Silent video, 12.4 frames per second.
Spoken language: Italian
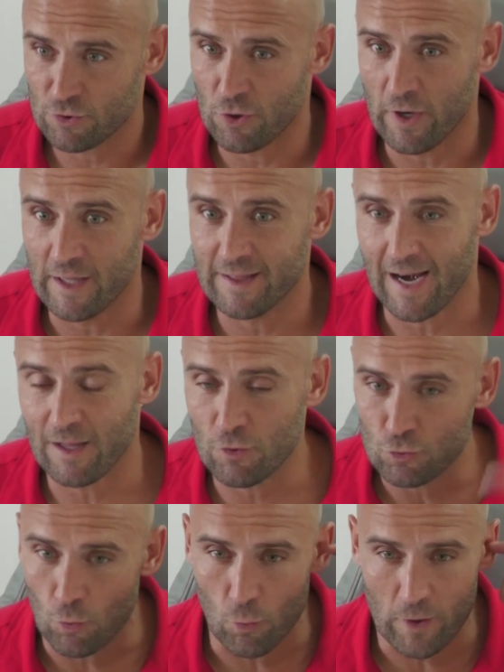sono entrato
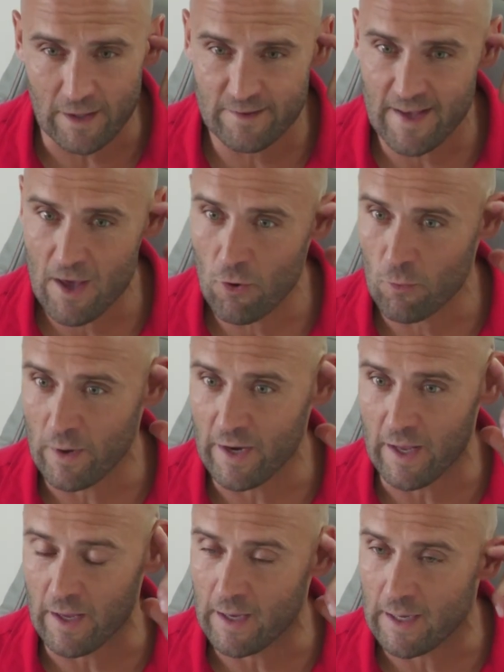sull'1-0,
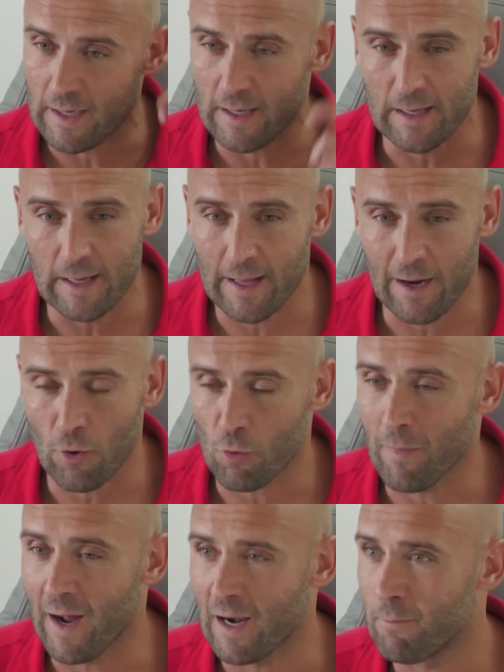quindi eh, era
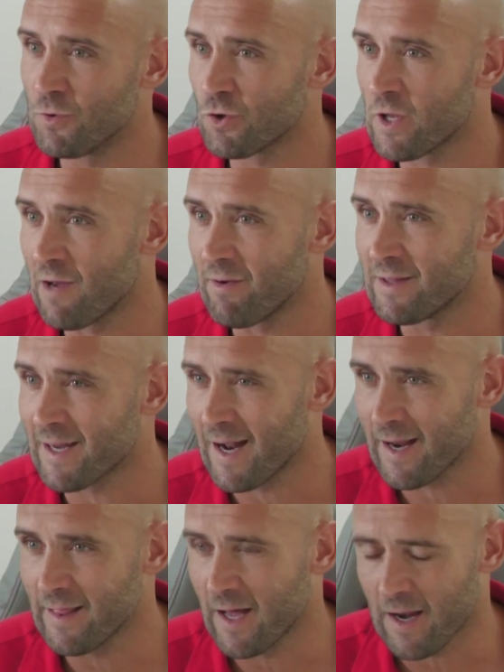normale, bisognava
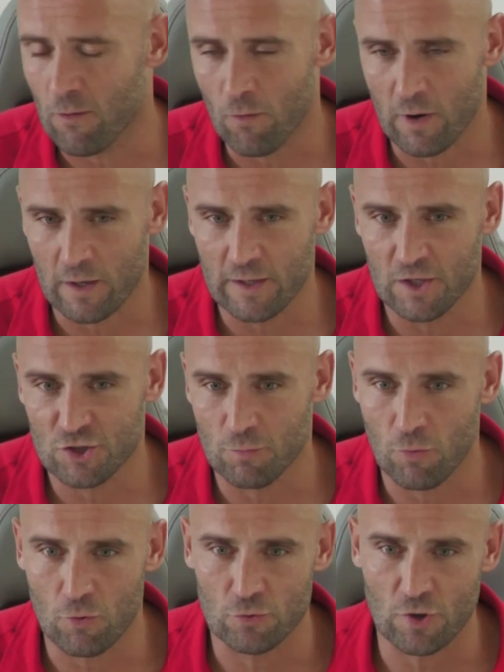entrare e dare un
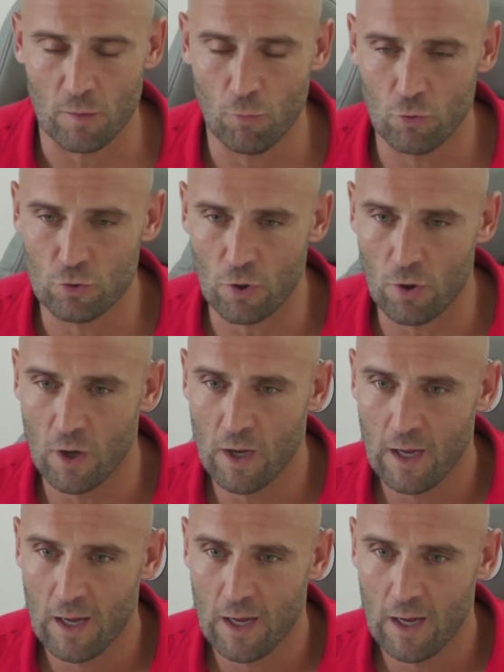grandissimo contributo